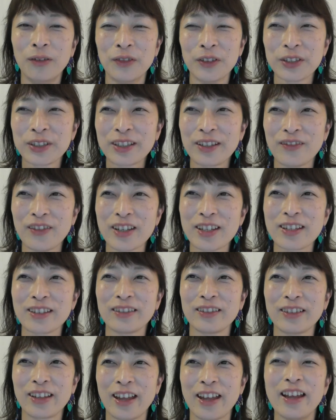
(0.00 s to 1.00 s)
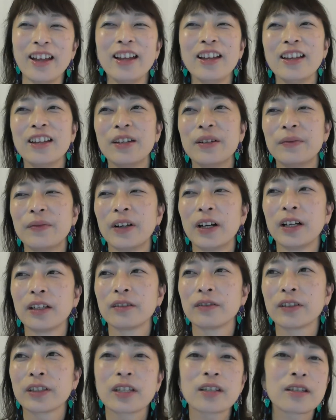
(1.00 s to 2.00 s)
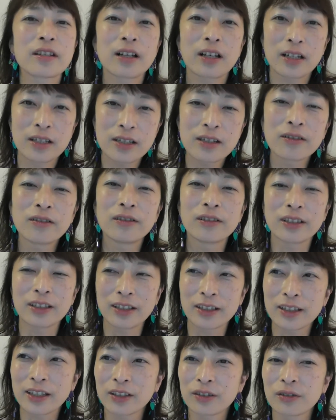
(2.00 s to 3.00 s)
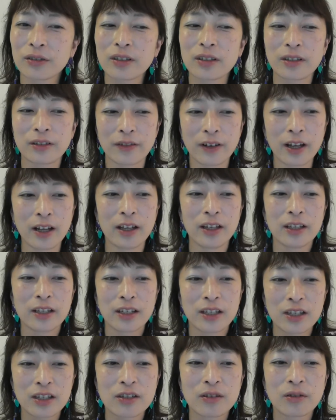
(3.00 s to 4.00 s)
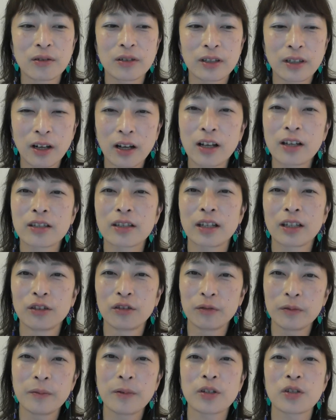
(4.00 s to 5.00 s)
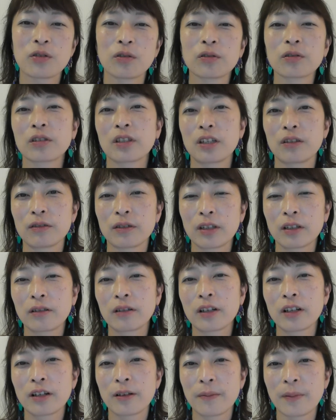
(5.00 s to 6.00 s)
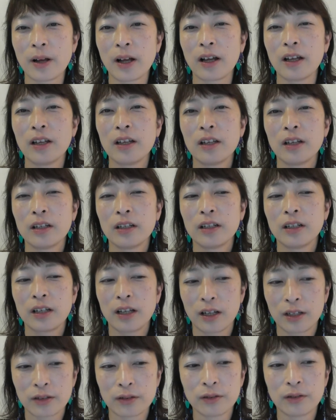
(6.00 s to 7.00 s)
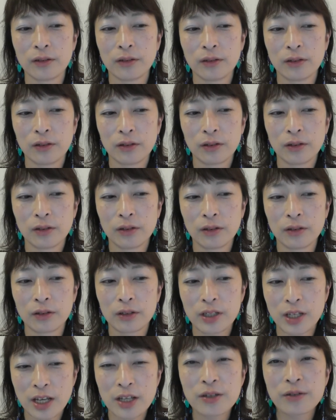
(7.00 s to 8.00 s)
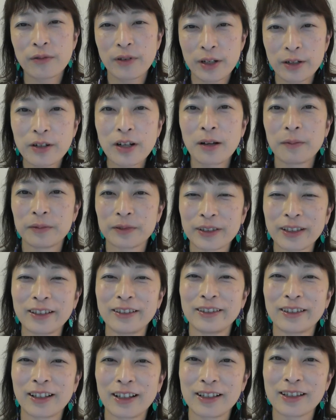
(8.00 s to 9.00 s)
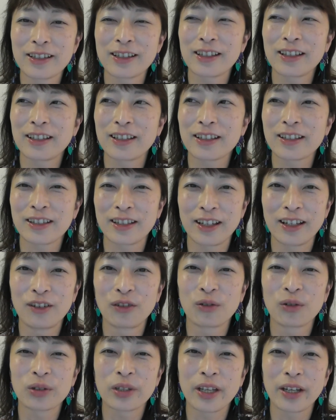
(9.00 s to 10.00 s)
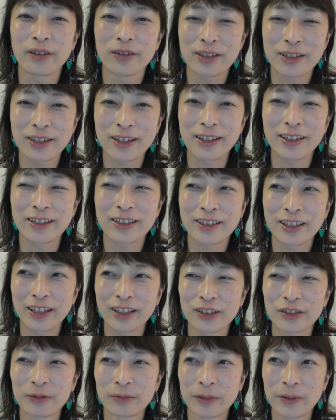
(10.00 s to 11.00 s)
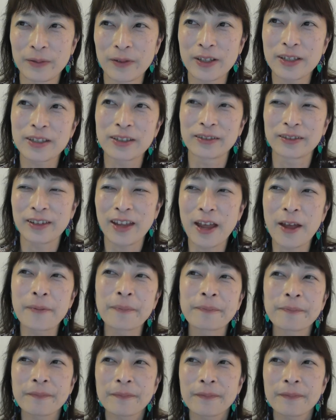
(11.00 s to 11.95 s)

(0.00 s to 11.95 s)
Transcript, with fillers: 思ってますので、まあ、あの私が地方に行った時には一緒に高橋さん飲みましょうって言ってくれればあのイエスウェルカムっていう感じでですねお答えをしていきたいと思いますので、